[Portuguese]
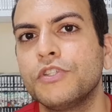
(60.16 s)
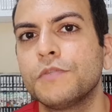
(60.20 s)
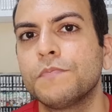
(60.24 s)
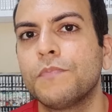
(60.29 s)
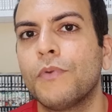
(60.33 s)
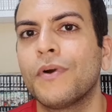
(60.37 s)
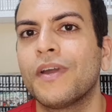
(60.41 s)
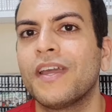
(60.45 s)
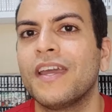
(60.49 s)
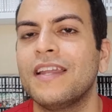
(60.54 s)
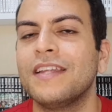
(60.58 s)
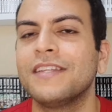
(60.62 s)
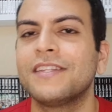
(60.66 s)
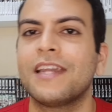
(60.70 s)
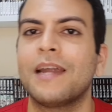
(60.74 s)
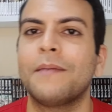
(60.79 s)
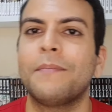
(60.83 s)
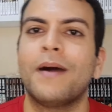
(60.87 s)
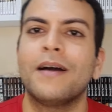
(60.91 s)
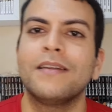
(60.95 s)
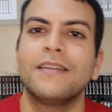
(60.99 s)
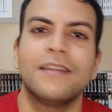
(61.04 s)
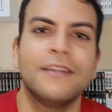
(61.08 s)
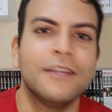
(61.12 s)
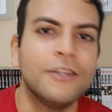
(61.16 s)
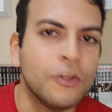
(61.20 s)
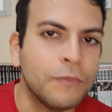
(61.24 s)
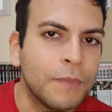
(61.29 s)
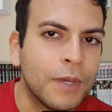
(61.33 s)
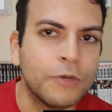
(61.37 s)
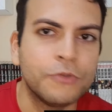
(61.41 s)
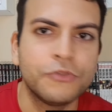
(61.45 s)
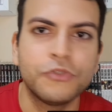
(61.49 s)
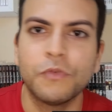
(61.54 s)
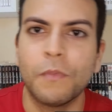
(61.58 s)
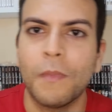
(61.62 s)
isso porque ele trabalha ali no
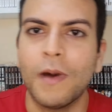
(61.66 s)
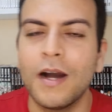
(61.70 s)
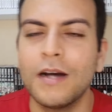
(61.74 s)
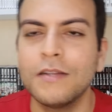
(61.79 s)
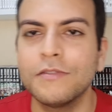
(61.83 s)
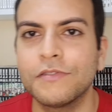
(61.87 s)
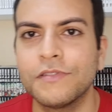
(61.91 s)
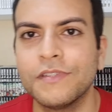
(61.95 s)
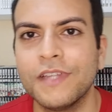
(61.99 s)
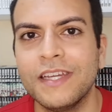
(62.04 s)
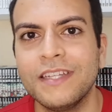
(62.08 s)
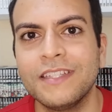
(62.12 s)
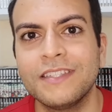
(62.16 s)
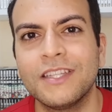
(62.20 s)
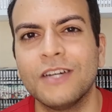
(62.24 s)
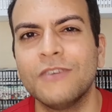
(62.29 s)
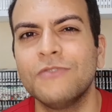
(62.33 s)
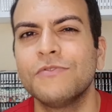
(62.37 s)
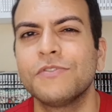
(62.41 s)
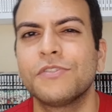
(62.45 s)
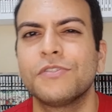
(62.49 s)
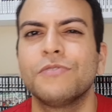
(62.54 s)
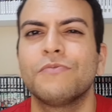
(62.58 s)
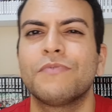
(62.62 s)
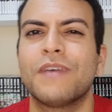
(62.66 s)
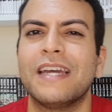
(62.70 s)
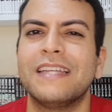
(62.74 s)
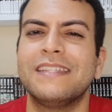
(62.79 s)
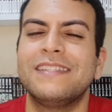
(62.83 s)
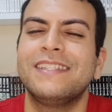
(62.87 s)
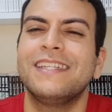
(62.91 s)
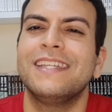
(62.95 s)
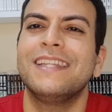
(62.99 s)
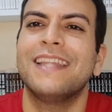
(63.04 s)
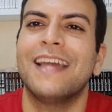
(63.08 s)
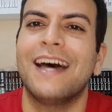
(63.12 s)
meio de humanos, né? Então isso não quer
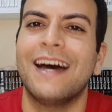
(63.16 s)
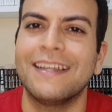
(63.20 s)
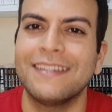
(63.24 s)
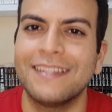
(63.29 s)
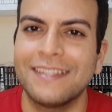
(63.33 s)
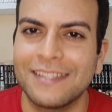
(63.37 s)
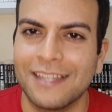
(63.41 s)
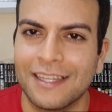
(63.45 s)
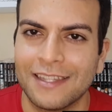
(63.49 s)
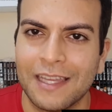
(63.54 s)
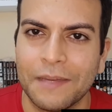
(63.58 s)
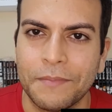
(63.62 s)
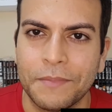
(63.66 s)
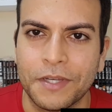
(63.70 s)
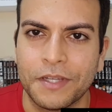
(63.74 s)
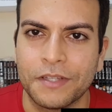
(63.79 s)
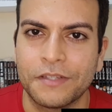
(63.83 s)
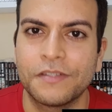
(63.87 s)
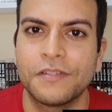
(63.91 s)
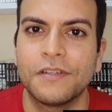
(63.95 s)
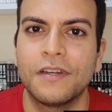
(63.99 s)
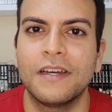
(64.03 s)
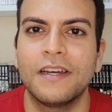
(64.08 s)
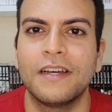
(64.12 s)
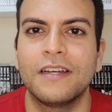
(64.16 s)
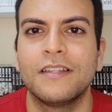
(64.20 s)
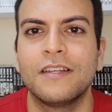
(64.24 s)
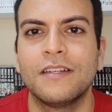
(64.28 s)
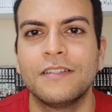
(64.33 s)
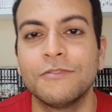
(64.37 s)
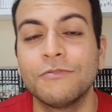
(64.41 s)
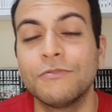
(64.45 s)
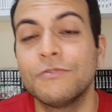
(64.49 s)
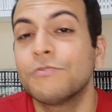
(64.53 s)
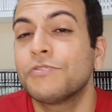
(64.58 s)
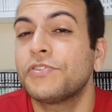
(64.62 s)
dizer nada exatamente.
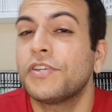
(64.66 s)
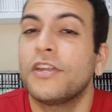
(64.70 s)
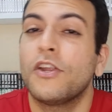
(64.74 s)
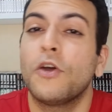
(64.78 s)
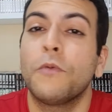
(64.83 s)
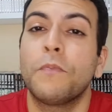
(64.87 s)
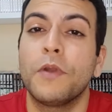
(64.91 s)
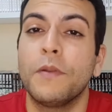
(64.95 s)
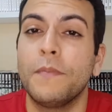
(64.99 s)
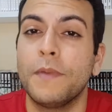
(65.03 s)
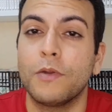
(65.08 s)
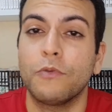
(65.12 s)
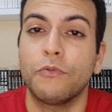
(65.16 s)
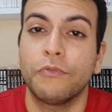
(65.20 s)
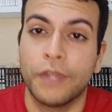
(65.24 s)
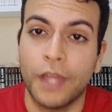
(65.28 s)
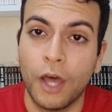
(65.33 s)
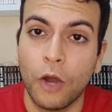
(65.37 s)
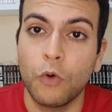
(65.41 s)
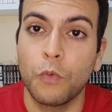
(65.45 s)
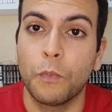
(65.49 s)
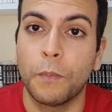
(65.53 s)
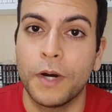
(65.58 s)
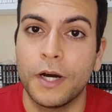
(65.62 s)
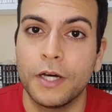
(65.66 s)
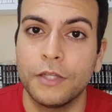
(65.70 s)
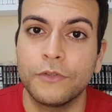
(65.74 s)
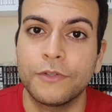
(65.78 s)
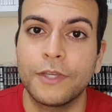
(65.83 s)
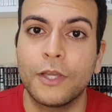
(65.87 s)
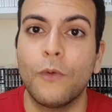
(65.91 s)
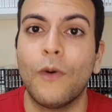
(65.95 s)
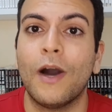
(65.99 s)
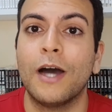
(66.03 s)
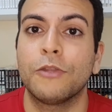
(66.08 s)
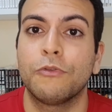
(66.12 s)
É, não seria o primeiro não
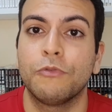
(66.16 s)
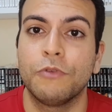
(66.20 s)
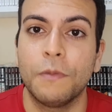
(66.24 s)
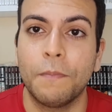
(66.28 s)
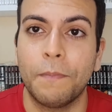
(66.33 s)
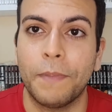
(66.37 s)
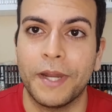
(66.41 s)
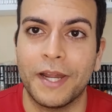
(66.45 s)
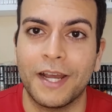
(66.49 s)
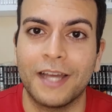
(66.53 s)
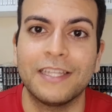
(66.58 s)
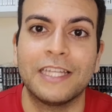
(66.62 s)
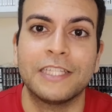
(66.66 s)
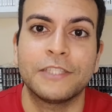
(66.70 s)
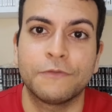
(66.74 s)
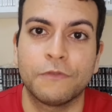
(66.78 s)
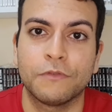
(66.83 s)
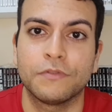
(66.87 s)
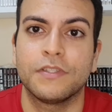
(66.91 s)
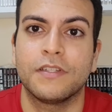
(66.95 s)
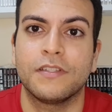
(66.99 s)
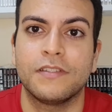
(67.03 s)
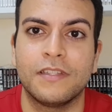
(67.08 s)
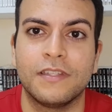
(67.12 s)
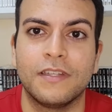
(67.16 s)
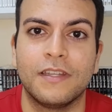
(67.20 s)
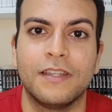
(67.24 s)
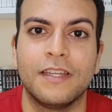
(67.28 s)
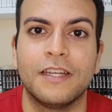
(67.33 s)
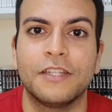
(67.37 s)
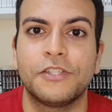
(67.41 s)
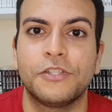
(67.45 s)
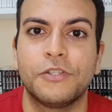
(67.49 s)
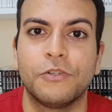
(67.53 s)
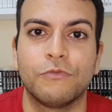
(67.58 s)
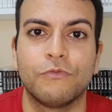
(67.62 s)
humano que o Arthur emprega nas forças dele,
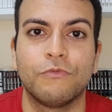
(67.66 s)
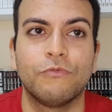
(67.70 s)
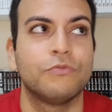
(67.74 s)
né? Tinha